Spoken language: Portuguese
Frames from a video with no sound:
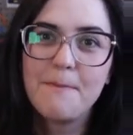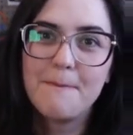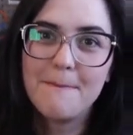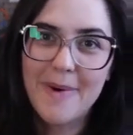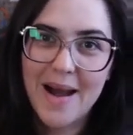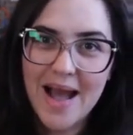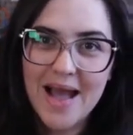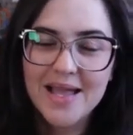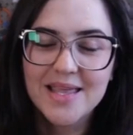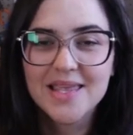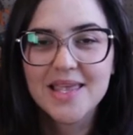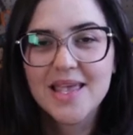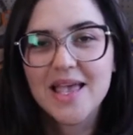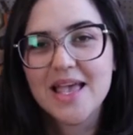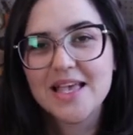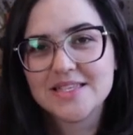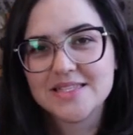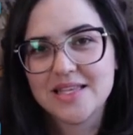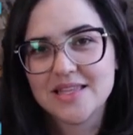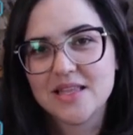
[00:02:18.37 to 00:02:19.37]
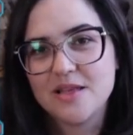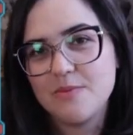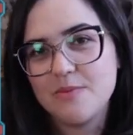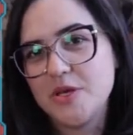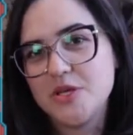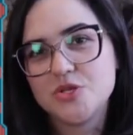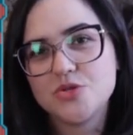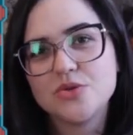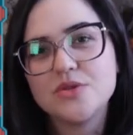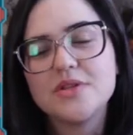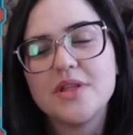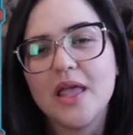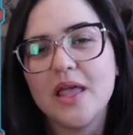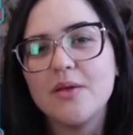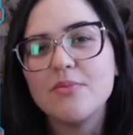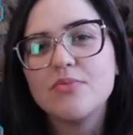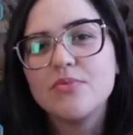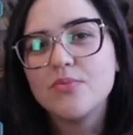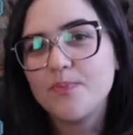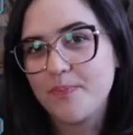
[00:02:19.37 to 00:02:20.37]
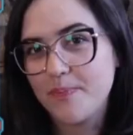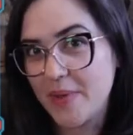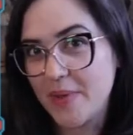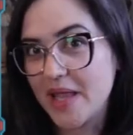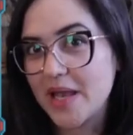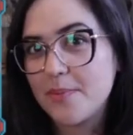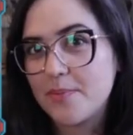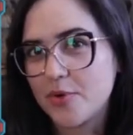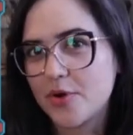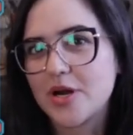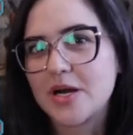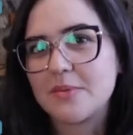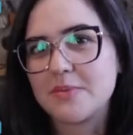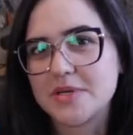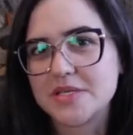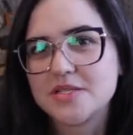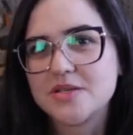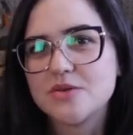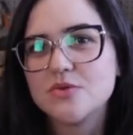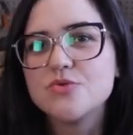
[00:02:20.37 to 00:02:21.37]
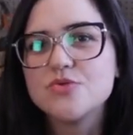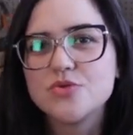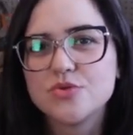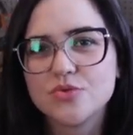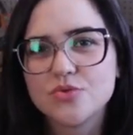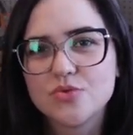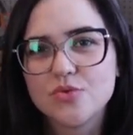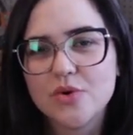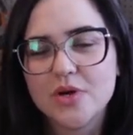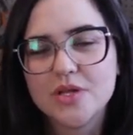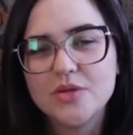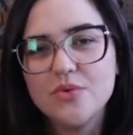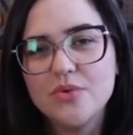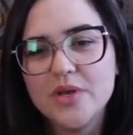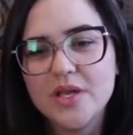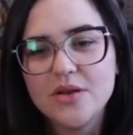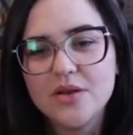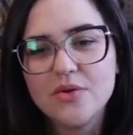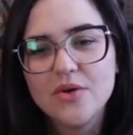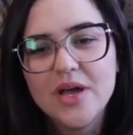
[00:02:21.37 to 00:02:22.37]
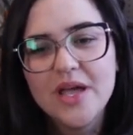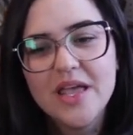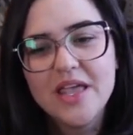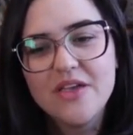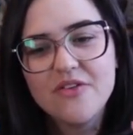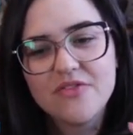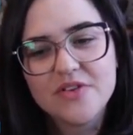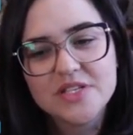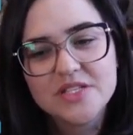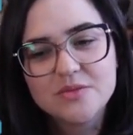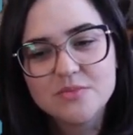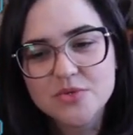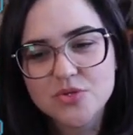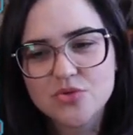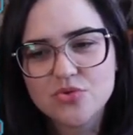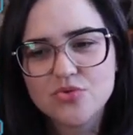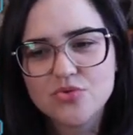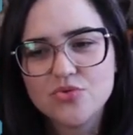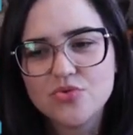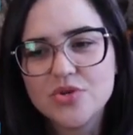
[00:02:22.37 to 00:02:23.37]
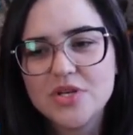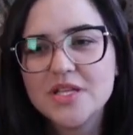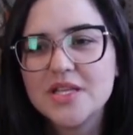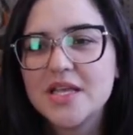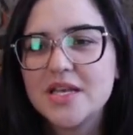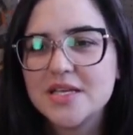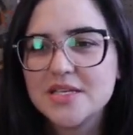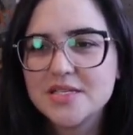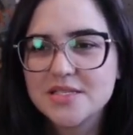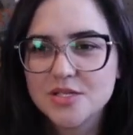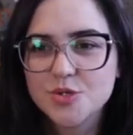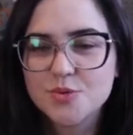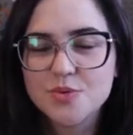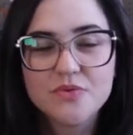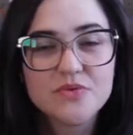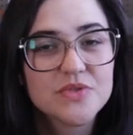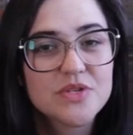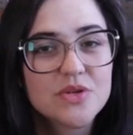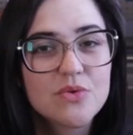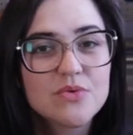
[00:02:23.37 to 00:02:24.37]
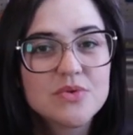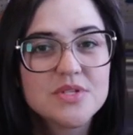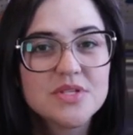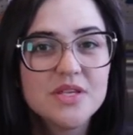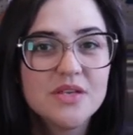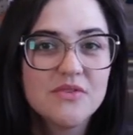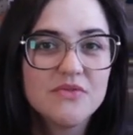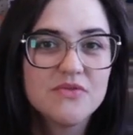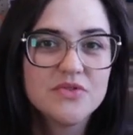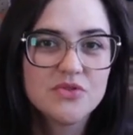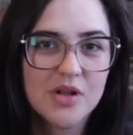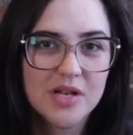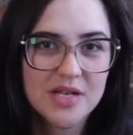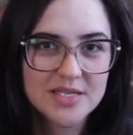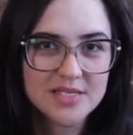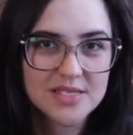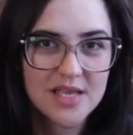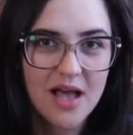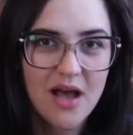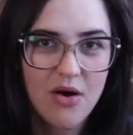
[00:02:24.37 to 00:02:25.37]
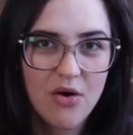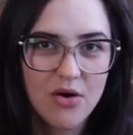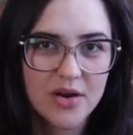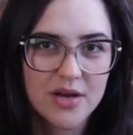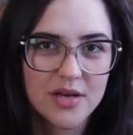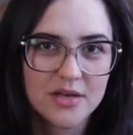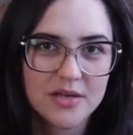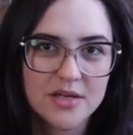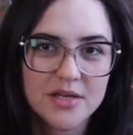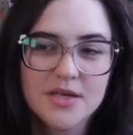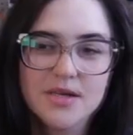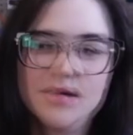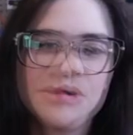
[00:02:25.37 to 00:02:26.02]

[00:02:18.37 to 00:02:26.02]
marque exatamente o tempo pela programação junto com o Arduino e fazer uma estrutura interessante para você conseguir visualizar a hora.